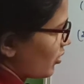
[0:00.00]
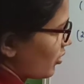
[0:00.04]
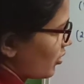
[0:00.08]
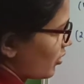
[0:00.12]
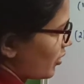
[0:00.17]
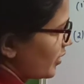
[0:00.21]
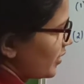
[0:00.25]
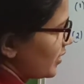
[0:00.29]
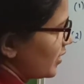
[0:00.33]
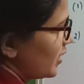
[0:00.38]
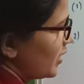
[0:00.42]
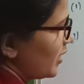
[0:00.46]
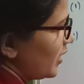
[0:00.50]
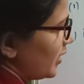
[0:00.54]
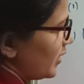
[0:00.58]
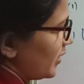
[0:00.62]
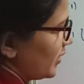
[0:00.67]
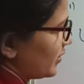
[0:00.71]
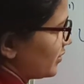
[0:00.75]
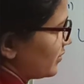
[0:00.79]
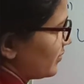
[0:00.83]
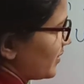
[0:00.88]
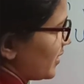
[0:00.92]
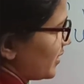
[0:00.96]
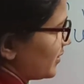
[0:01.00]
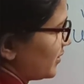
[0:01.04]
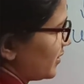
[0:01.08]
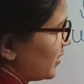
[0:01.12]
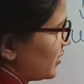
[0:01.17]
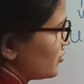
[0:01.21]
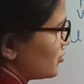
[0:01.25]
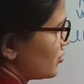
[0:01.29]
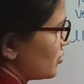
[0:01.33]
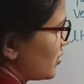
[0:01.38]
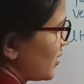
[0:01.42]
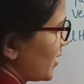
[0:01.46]
और इसमें से
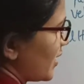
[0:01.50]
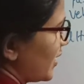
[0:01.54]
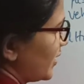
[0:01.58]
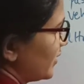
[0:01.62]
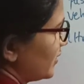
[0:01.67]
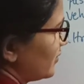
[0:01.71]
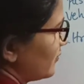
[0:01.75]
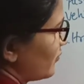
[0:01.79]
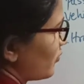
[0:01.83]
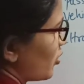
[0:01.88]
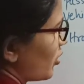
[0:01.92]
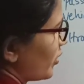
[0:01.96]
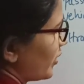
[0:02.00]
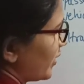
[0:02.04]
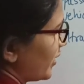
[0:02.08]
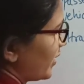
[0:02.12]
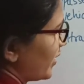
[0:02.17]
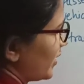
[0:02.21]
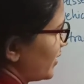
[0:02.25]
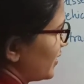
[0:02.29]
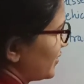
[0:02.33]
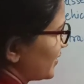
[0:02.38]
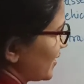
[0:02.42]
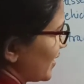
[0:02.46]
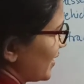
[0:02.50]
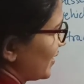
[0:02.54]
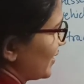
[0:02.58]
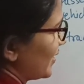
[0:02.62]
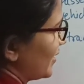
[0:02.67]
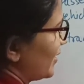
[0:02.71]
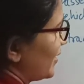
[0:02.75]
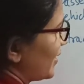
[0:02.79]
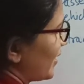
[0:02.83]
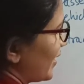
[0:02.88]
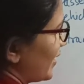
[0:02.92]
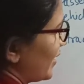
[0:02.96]
जो अनवांटेड सेल
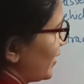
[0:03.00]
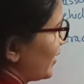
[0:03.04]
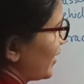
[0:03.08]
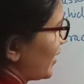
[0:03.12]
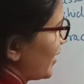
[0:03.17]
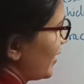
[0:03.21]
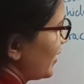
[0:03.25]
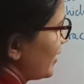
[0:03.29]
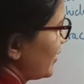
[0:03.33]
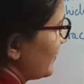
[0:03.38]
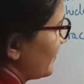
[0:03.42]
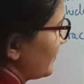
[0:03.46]
कंटेंट है